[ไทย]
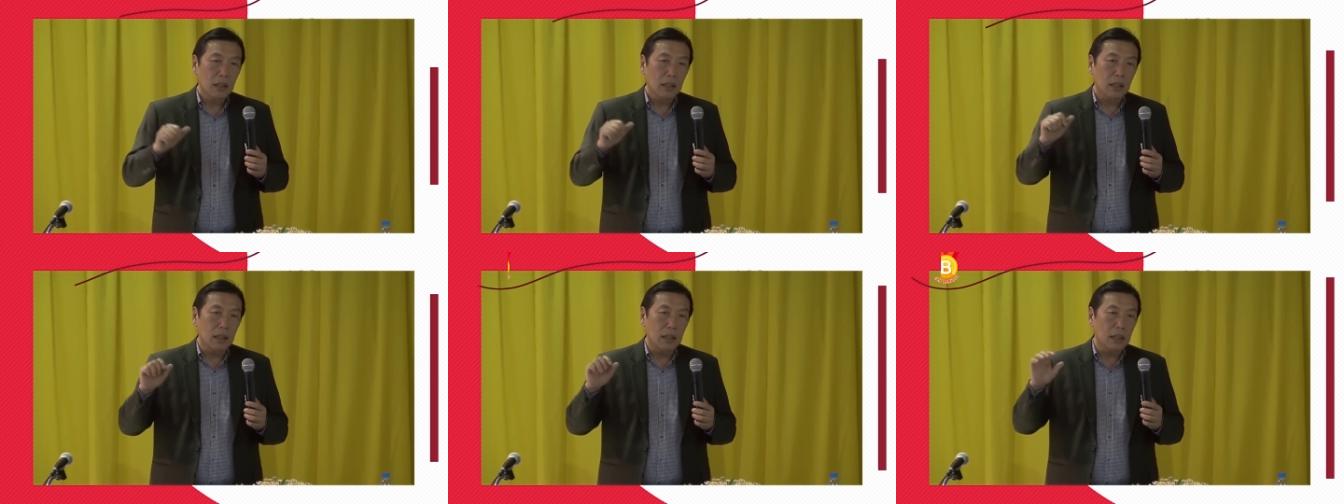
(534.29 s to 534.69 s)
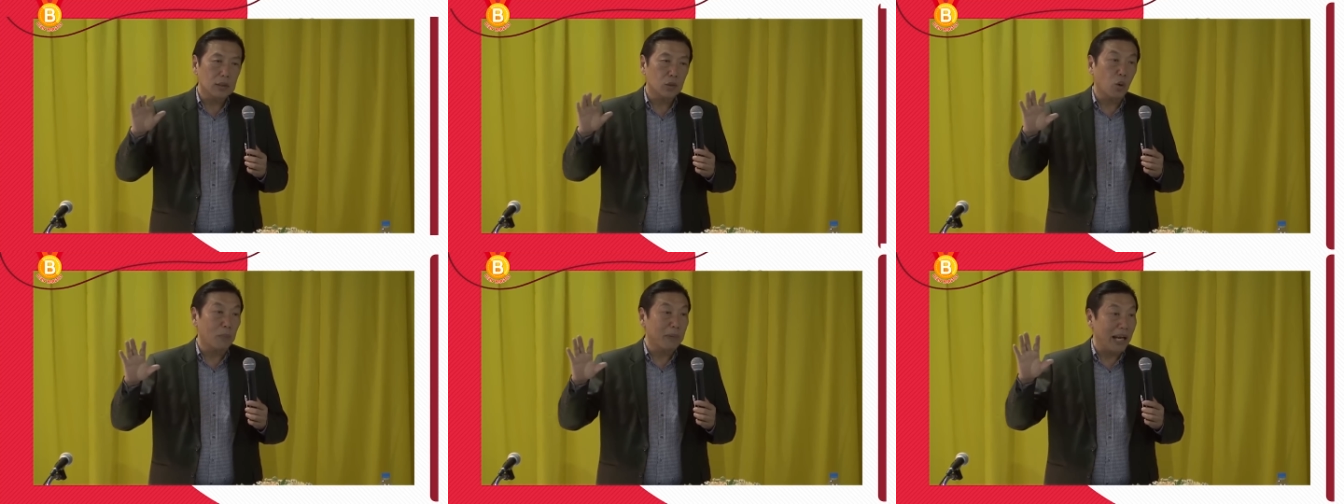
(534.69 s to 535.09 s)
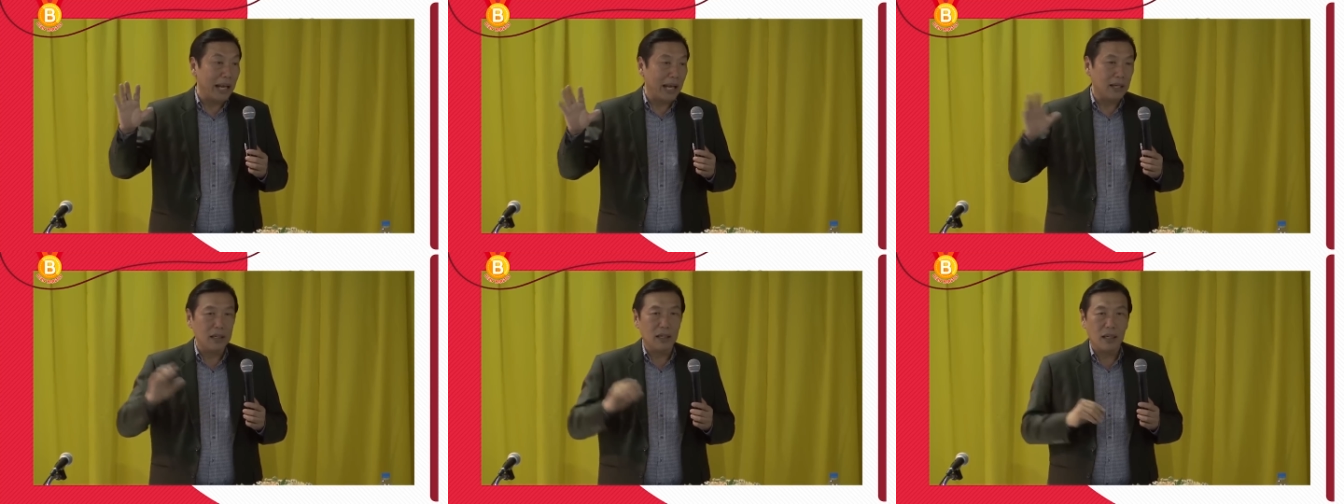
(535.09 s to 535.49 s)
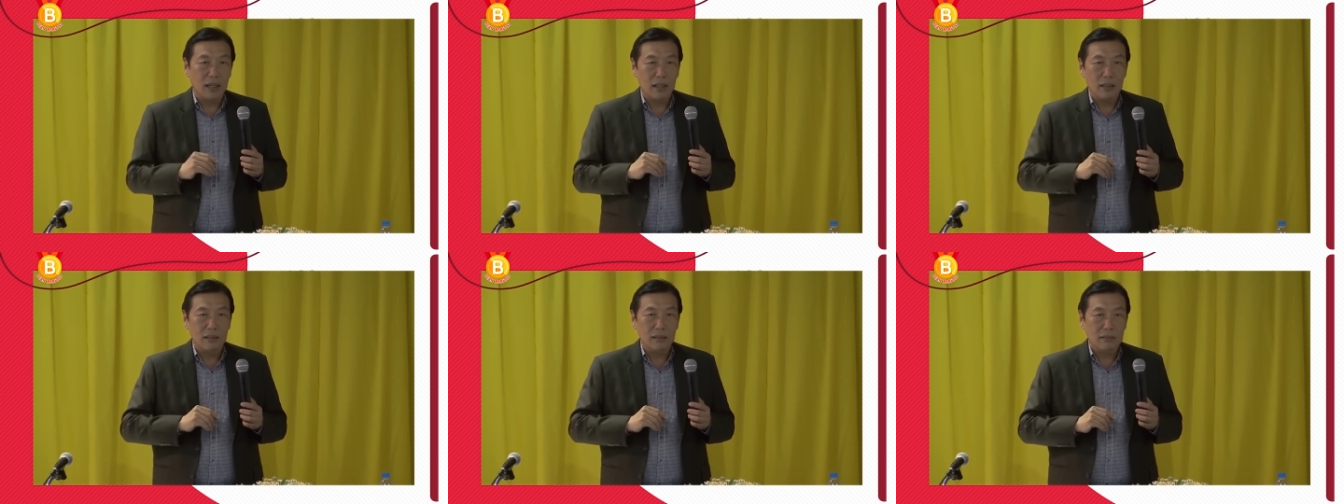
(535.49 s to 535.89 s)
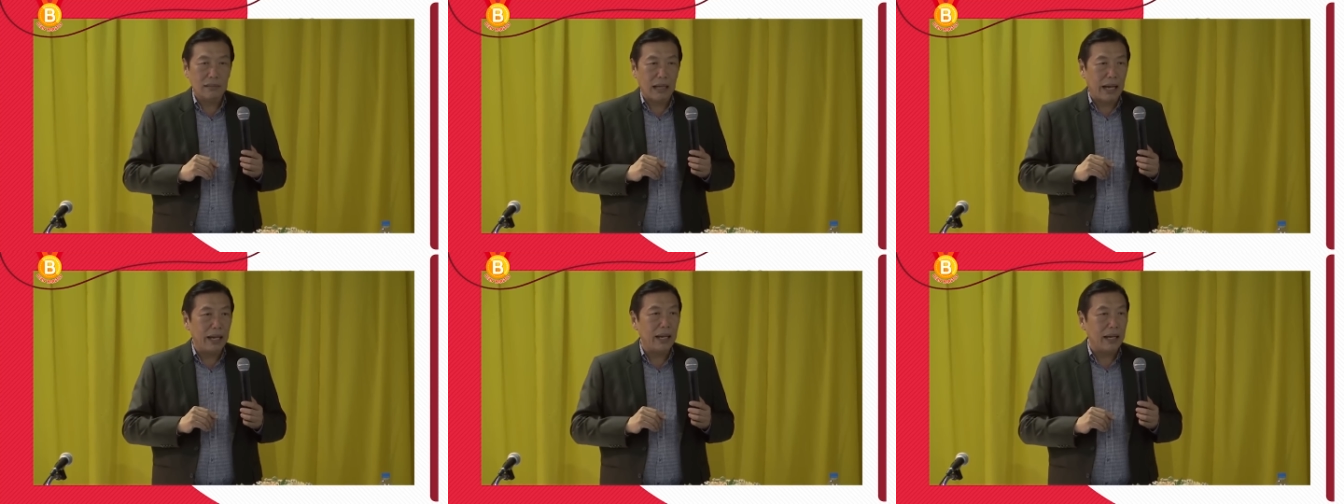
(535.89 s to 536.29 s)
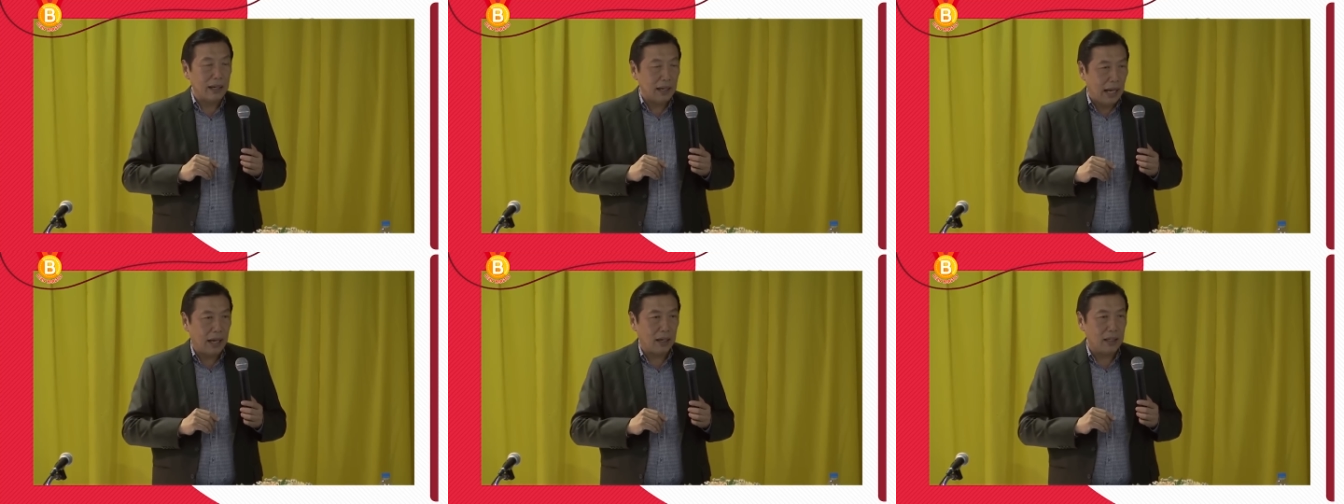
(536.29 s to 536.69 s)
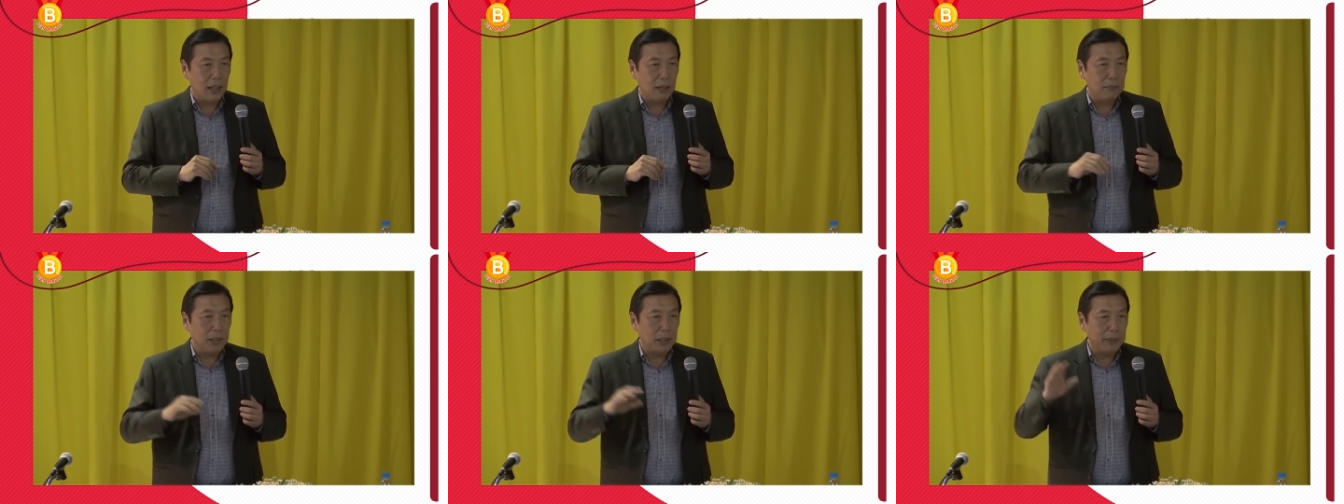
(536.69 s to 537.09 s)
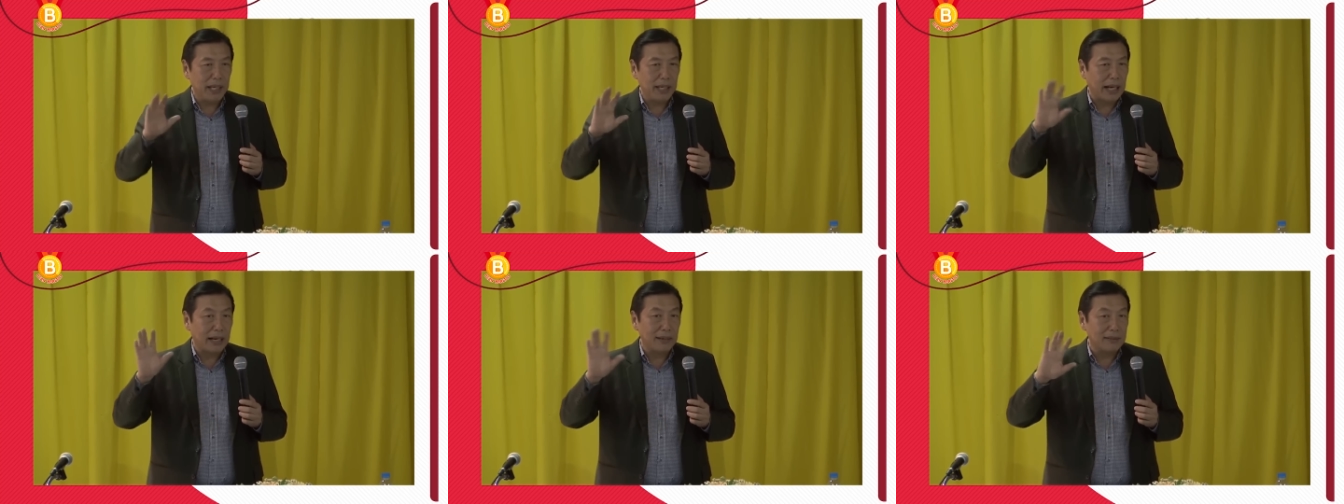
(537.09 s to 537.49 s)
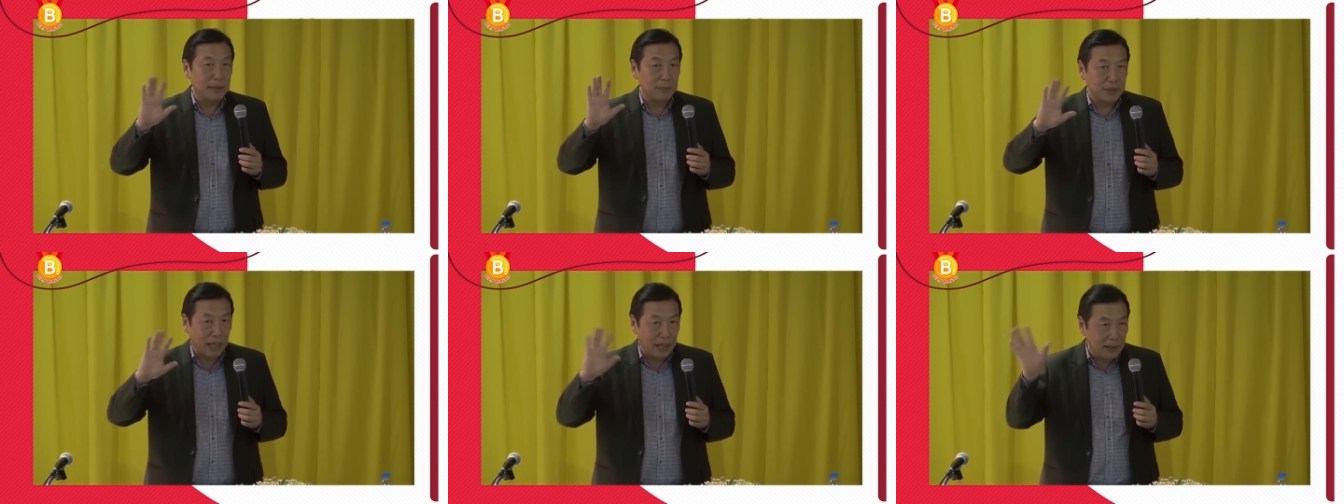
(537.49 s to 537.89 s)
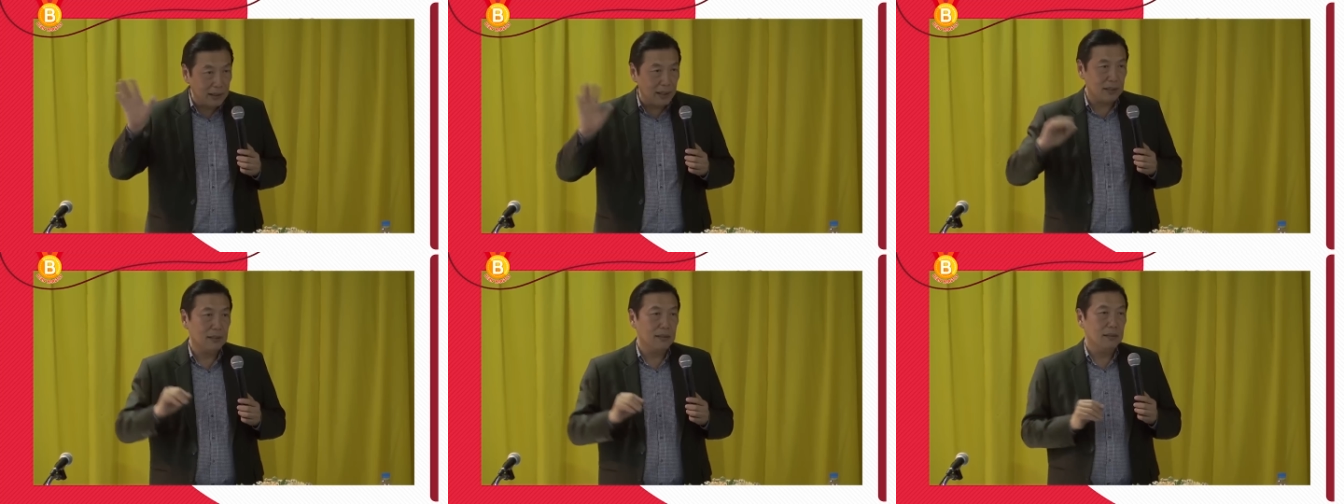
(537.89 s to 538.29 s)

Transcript: หรือตัวมะเร็งนะฮะสาเหตุหลักเนี่ย มันไม่ใช่การสืบสายเลือด